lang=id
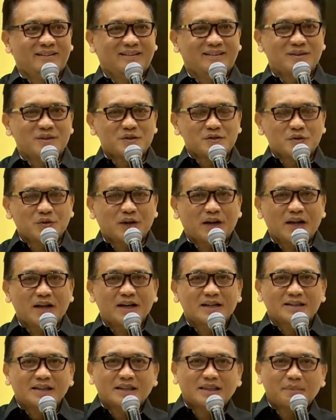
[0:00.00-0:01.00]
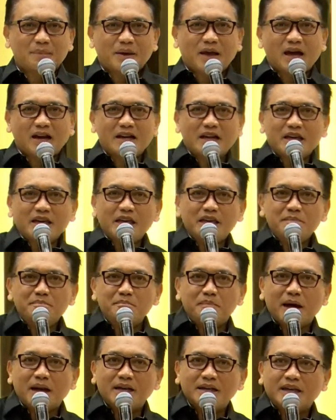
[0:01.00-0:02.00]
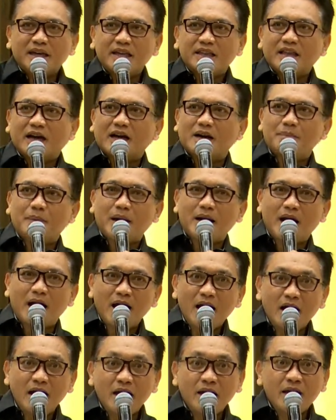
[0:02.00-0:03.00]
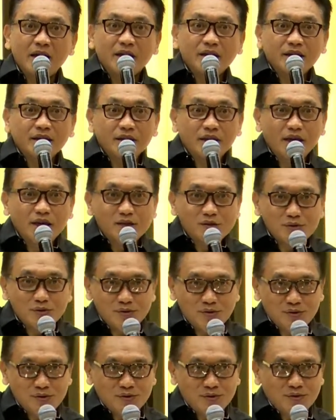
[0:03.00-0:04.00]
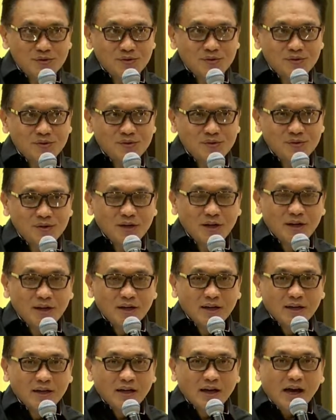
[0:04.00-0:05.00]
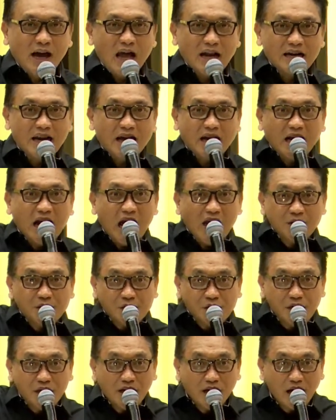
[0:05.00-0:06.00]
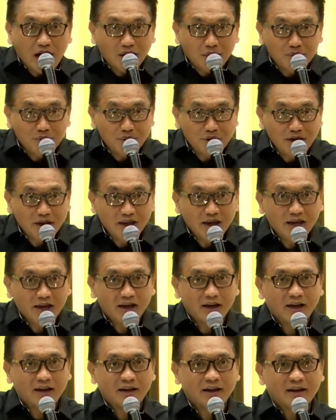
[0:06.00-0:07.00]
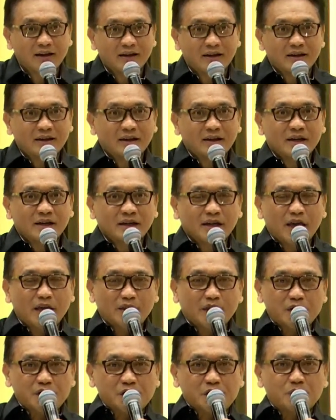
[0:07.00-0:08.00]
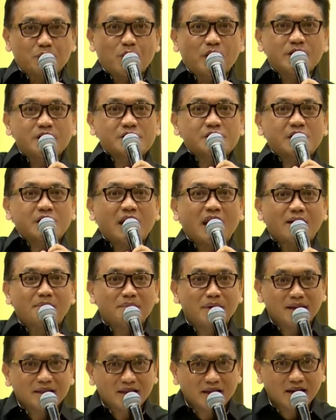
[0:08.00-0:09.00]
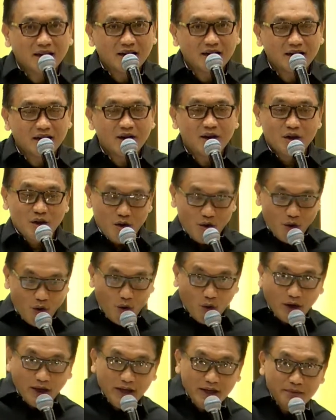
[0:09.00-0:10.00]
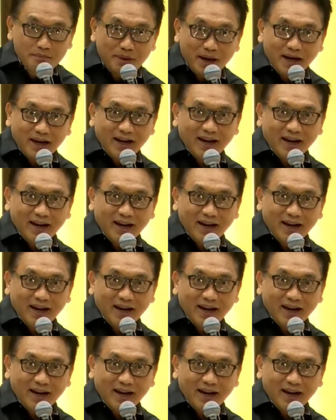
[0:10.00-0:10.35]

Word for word: Saudara, tetapi karena iman kita kepada Yesus. Karena kasih karunia, kita semua diselamatkan oleh iman.